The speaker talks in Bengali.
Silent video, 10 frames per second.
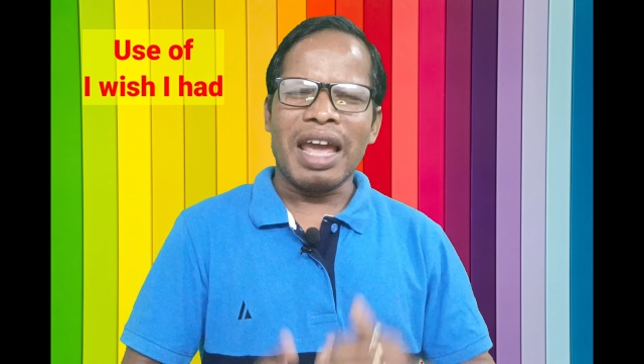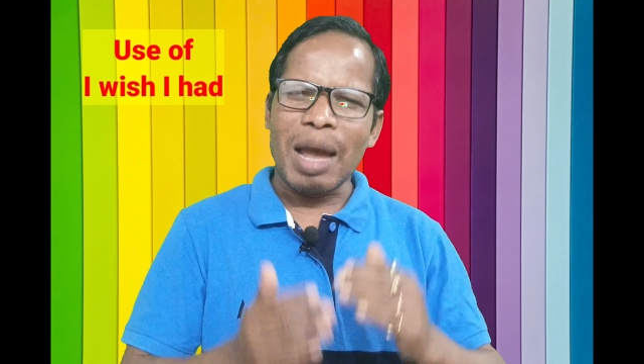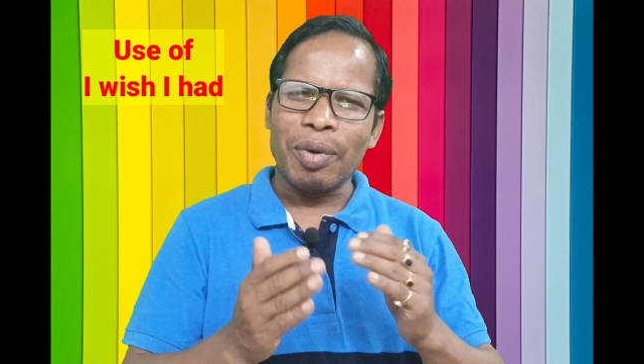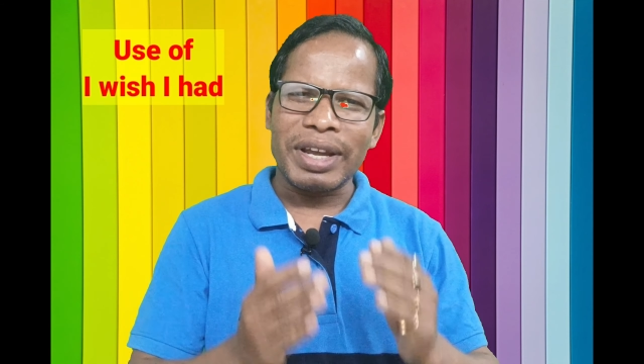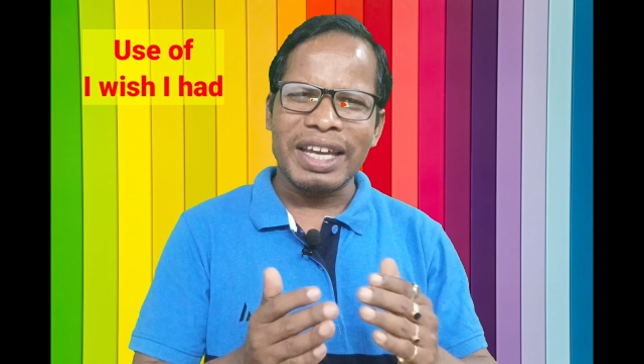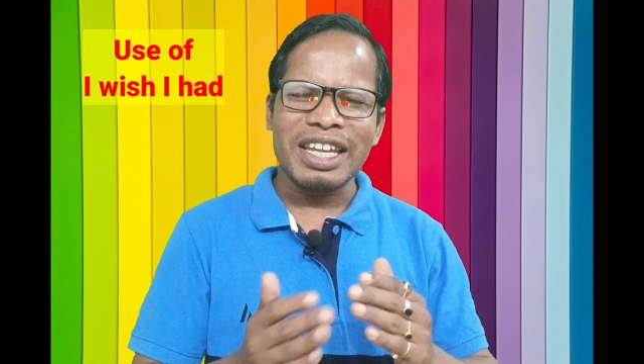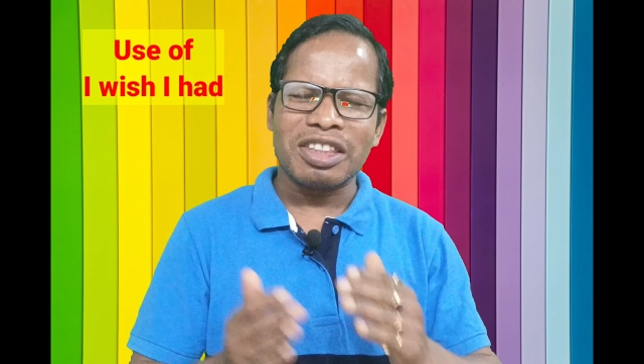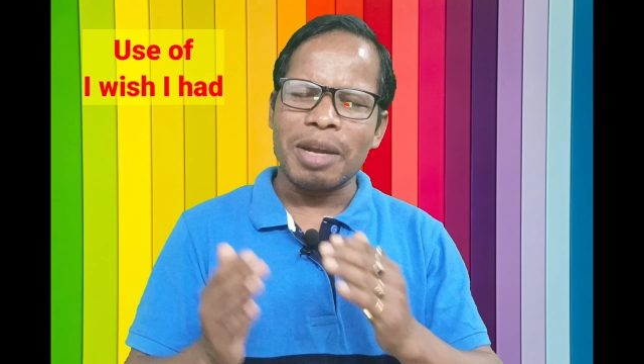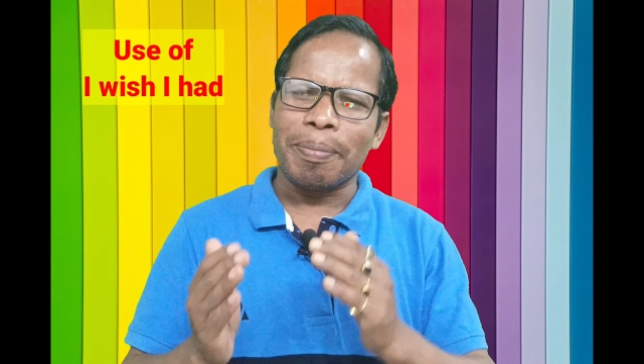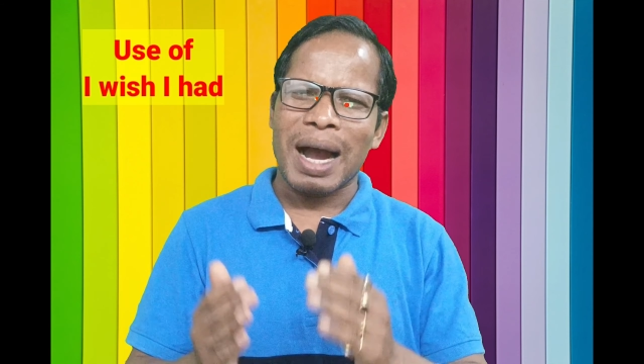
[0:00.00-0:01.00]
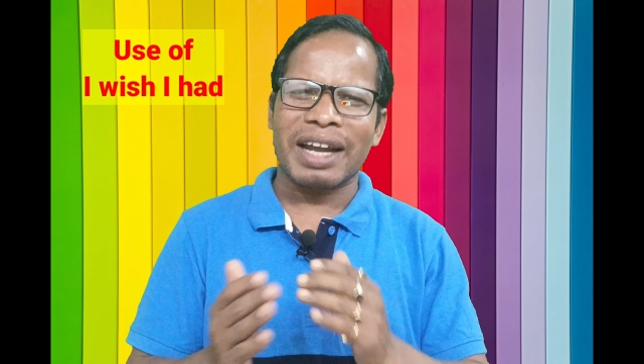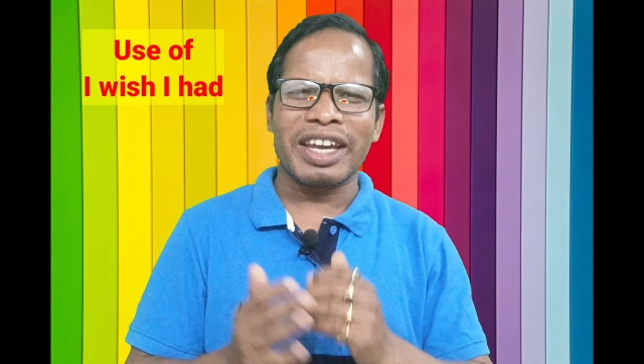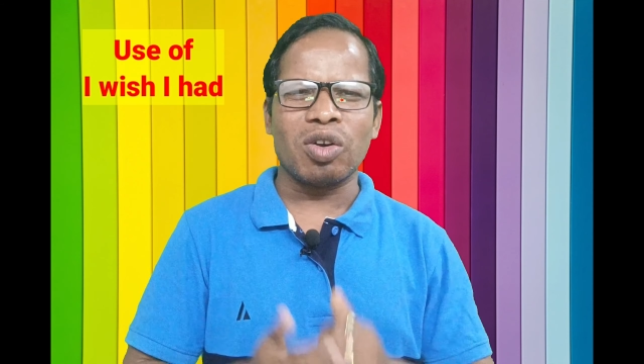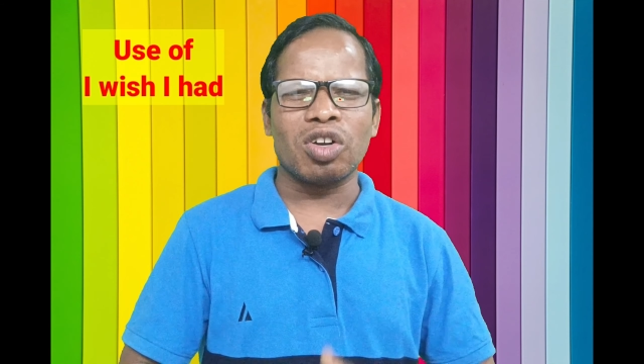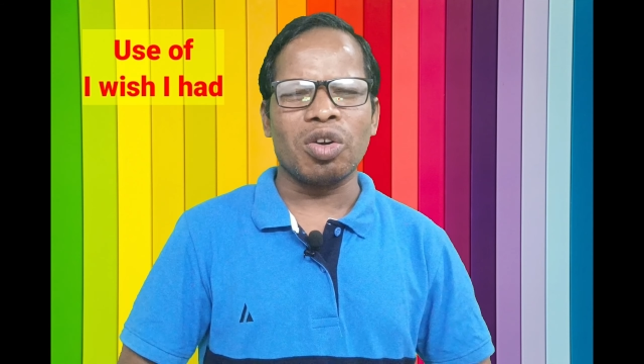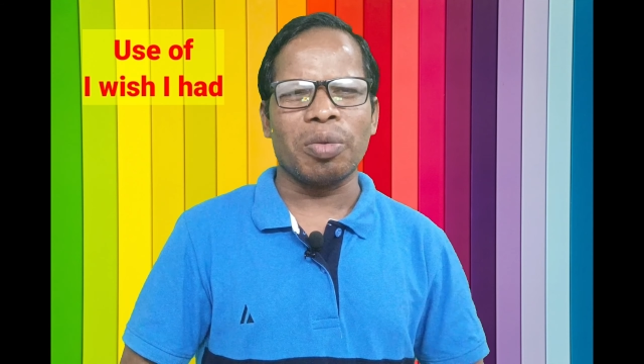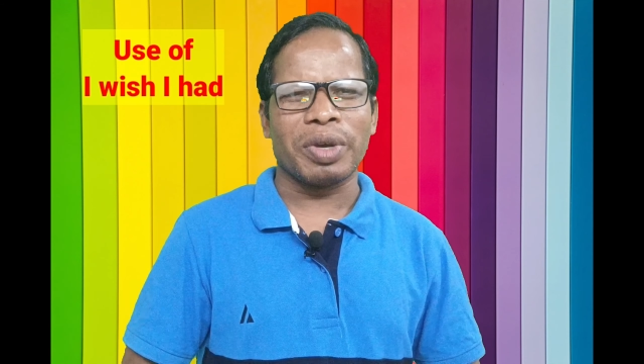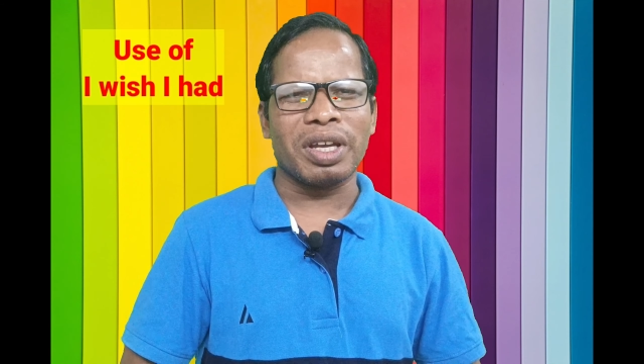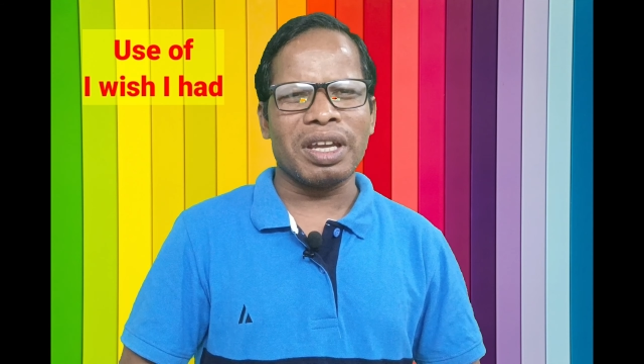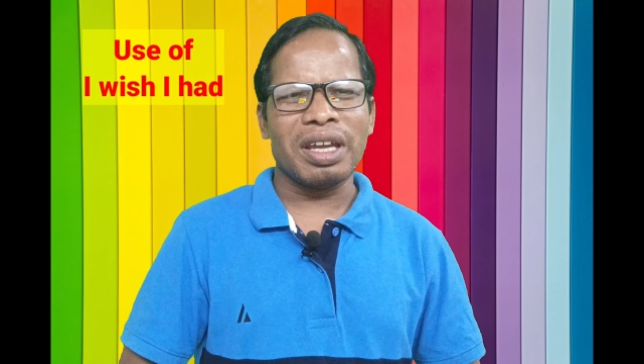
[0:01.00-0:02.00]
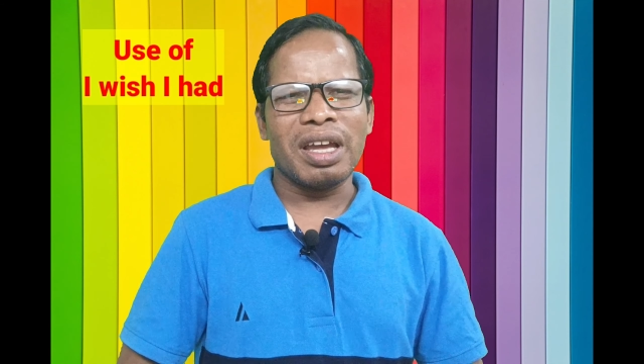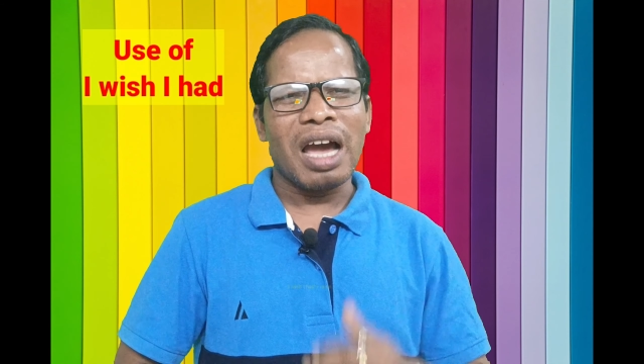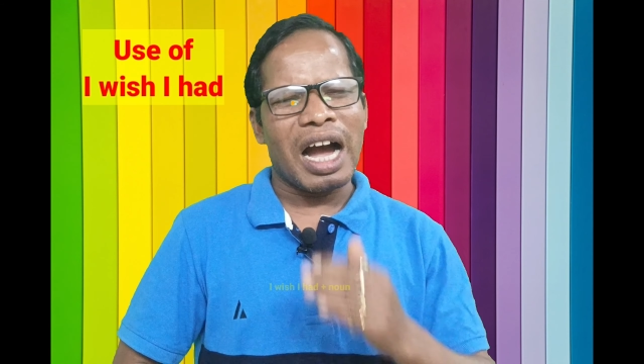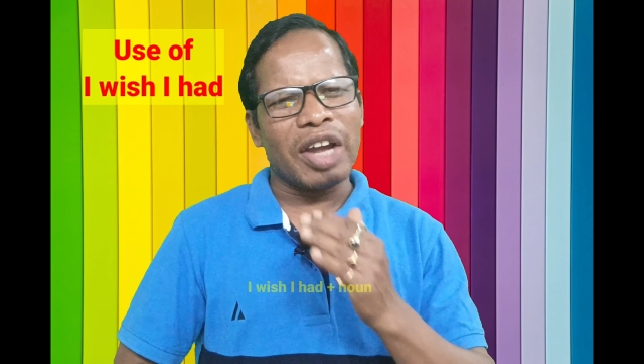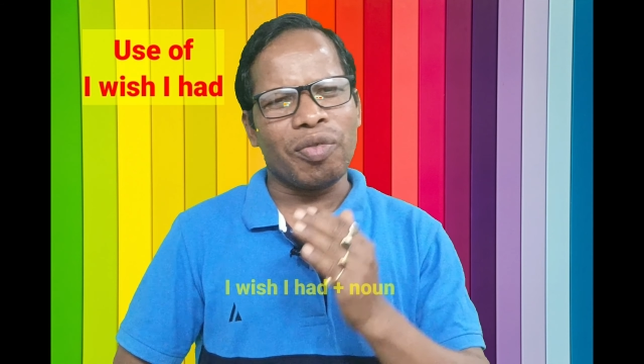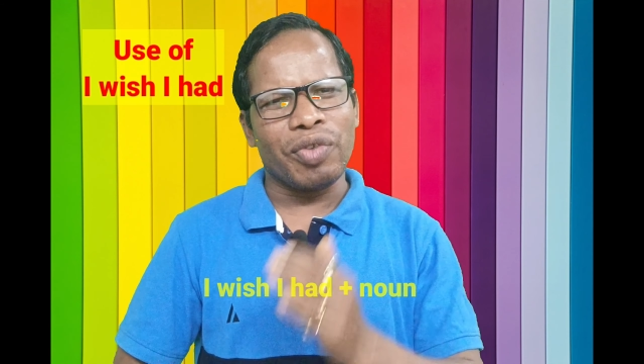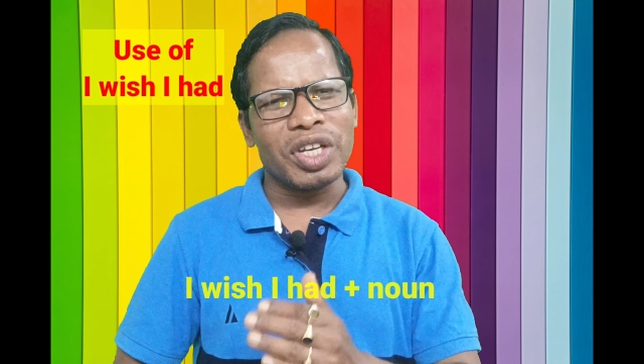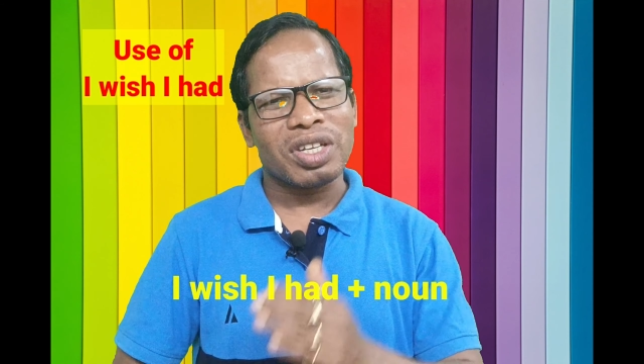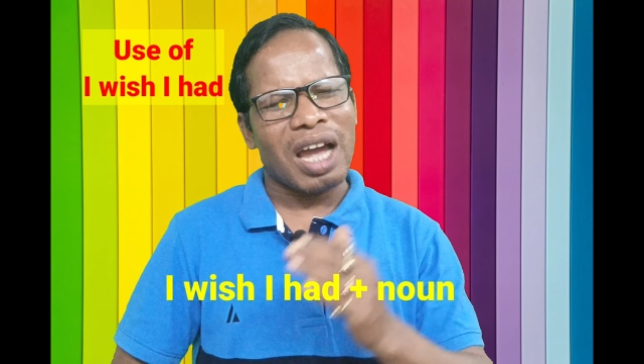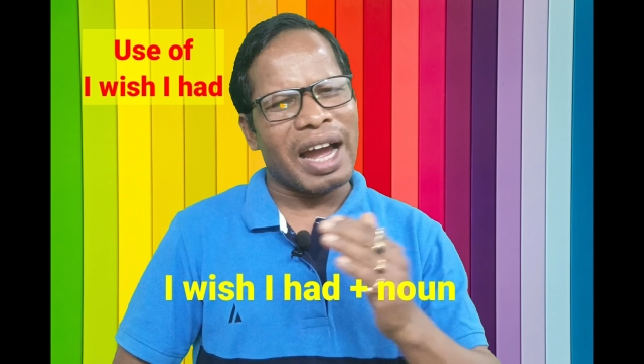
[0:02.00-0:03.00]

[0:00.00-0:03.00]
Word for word: এবং এক্ষেত্রে বাক্যের গঠন হবে আই উইশ